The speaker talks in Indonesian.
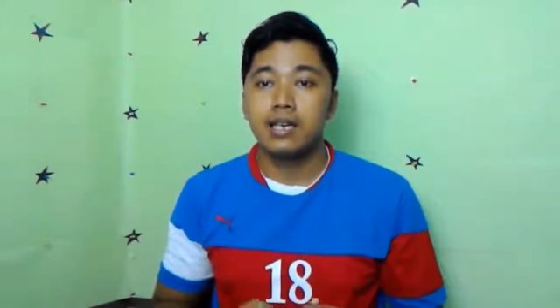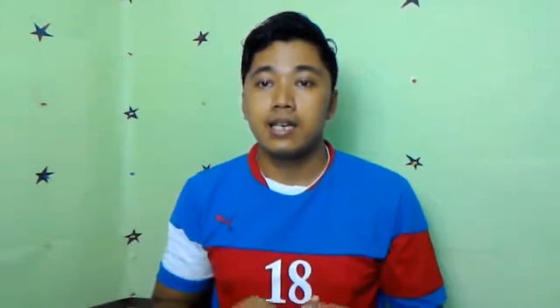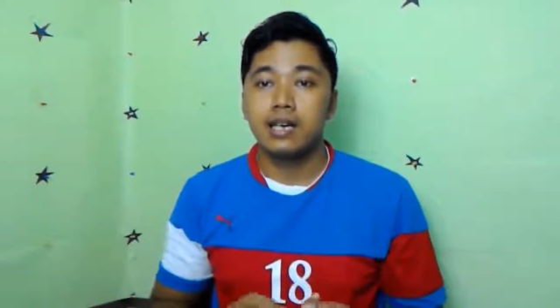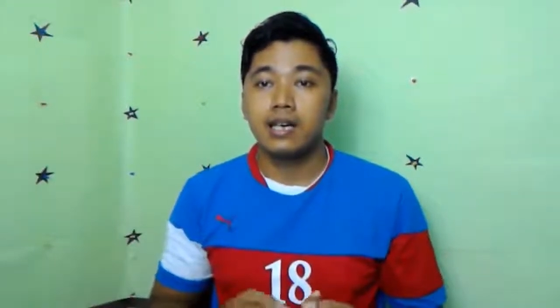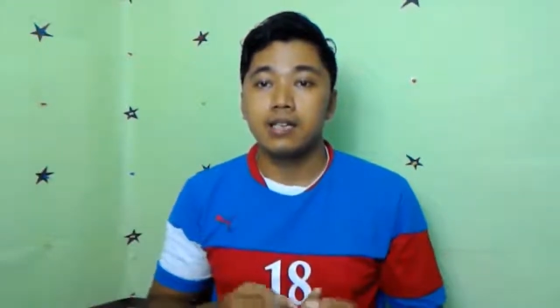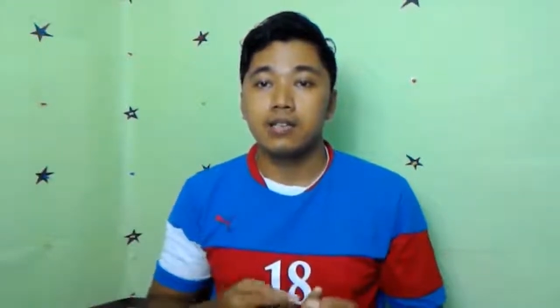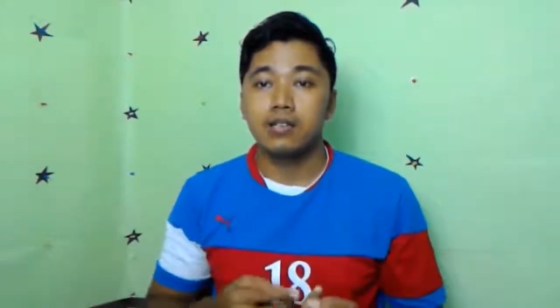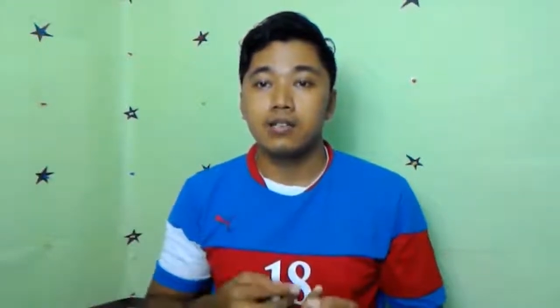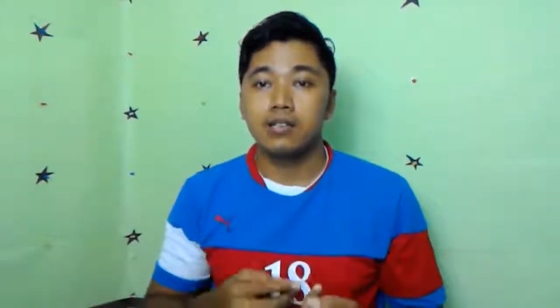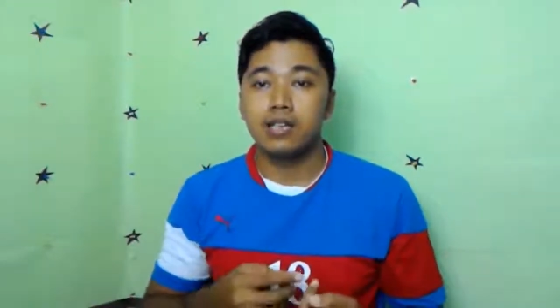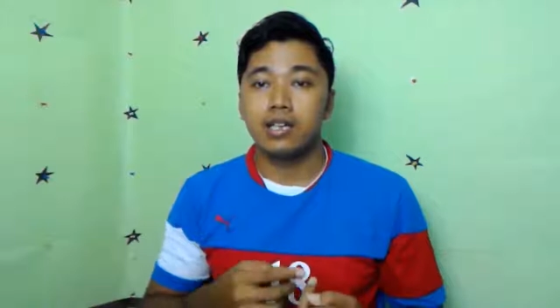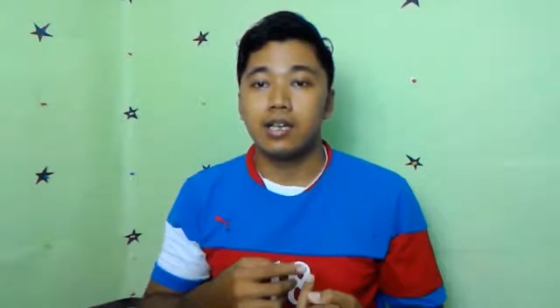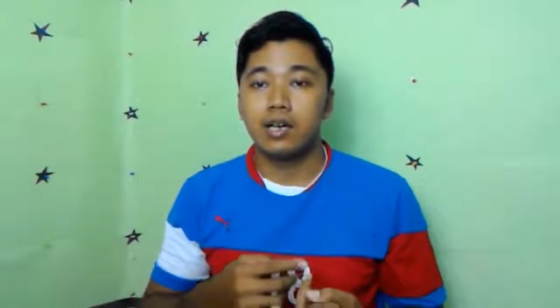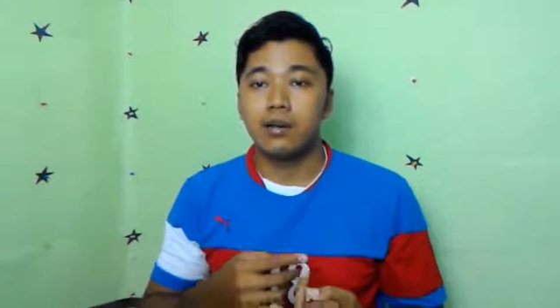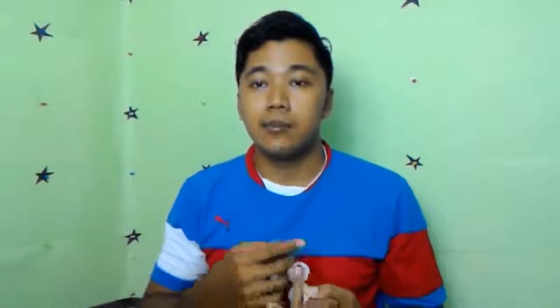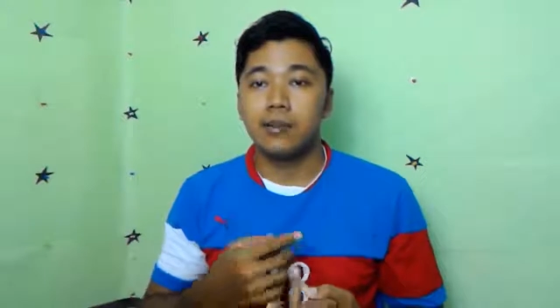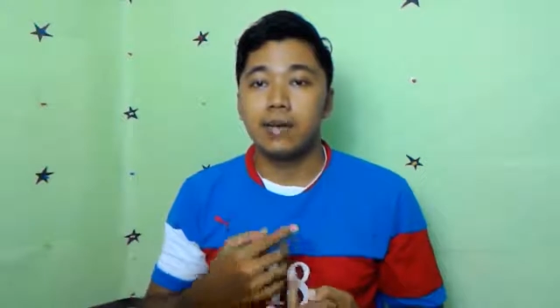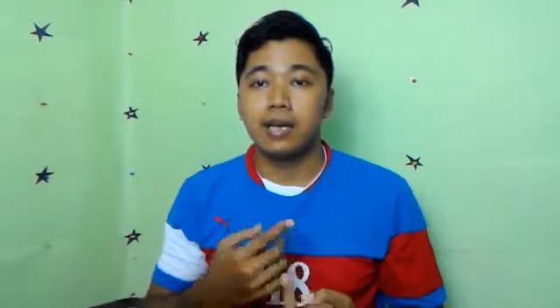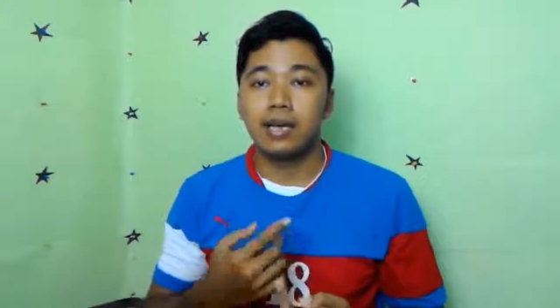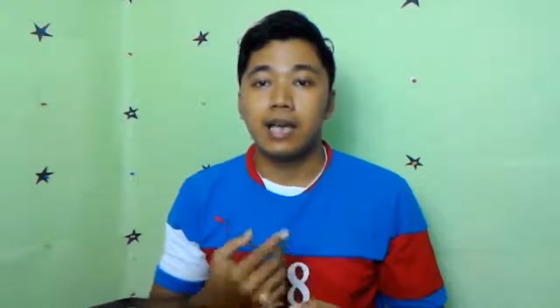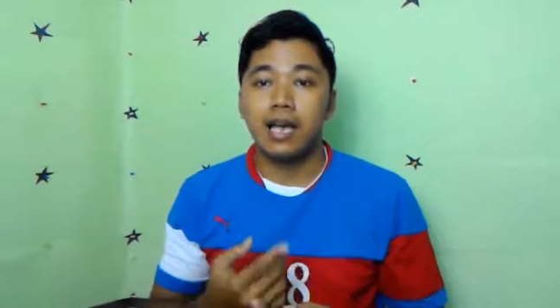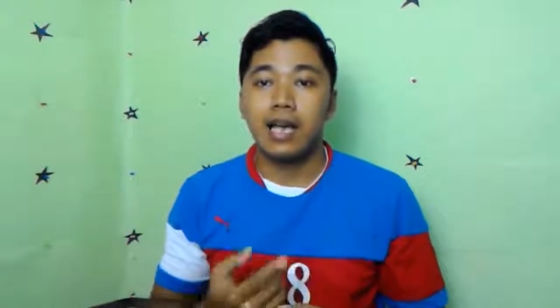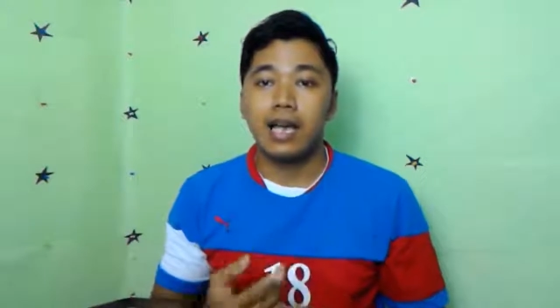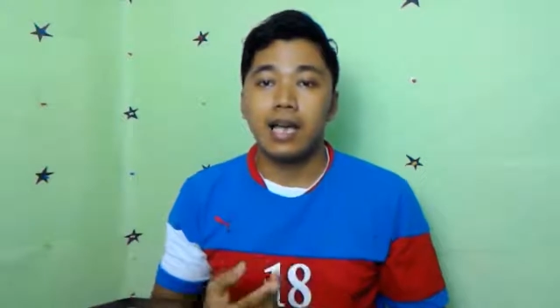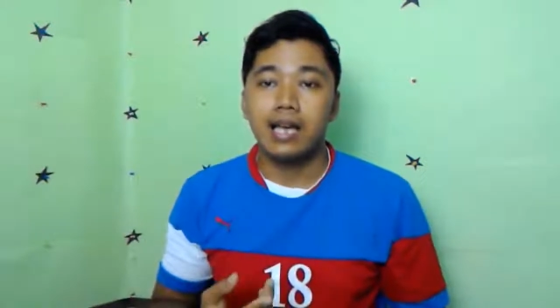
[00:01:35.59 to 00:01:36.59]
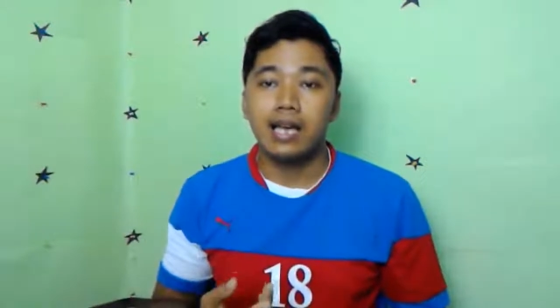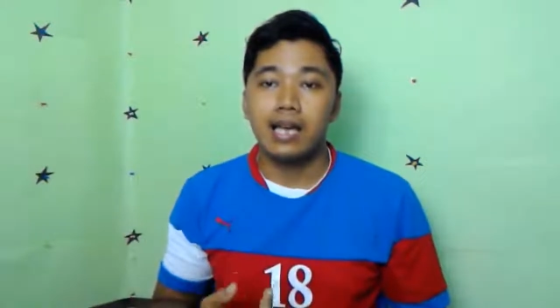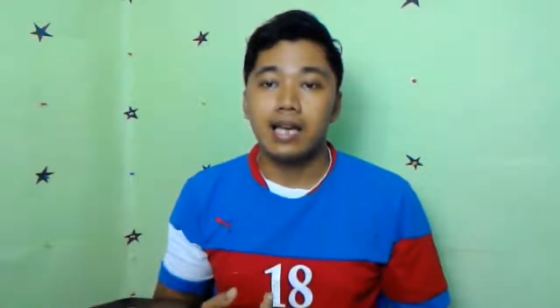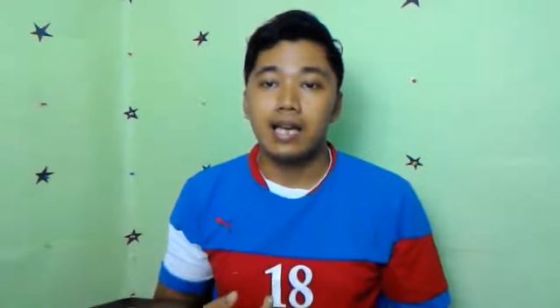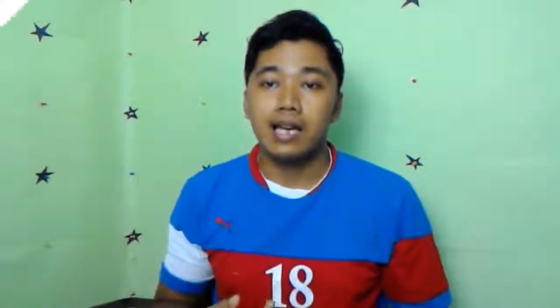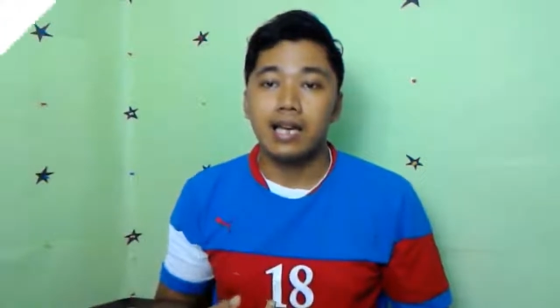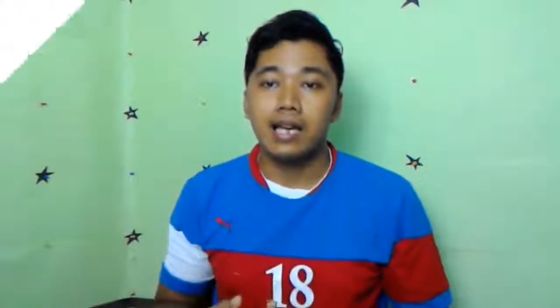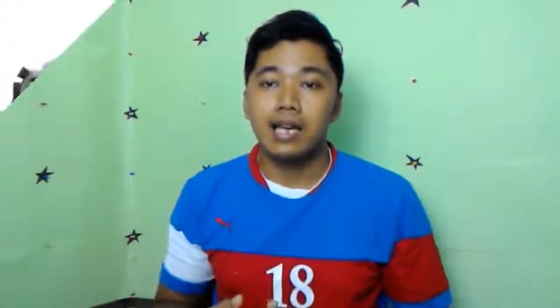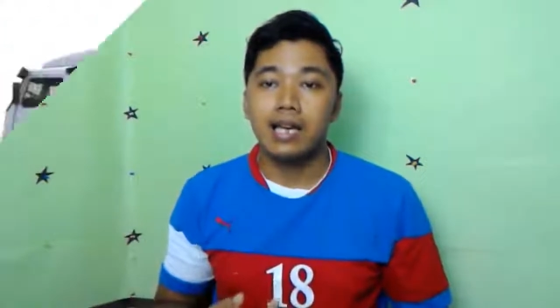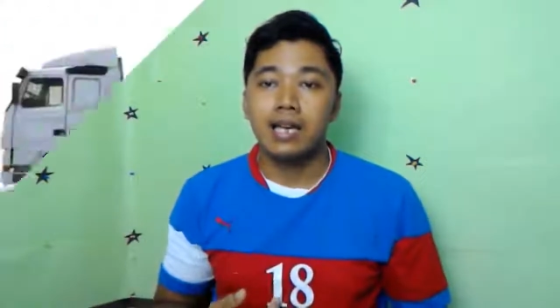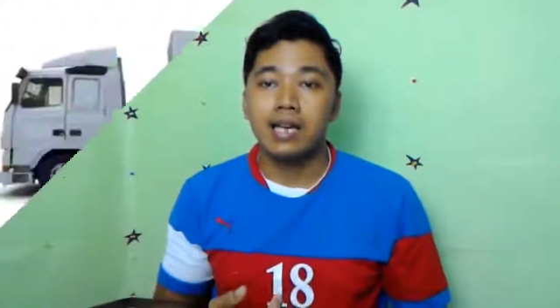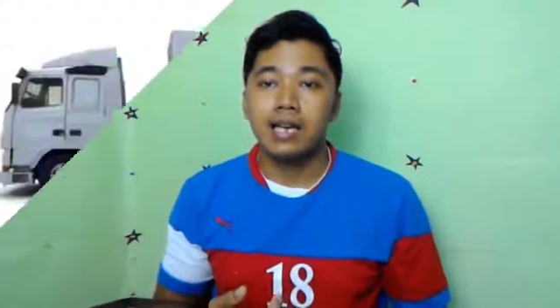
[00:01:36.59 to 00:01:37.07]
atau dari PKL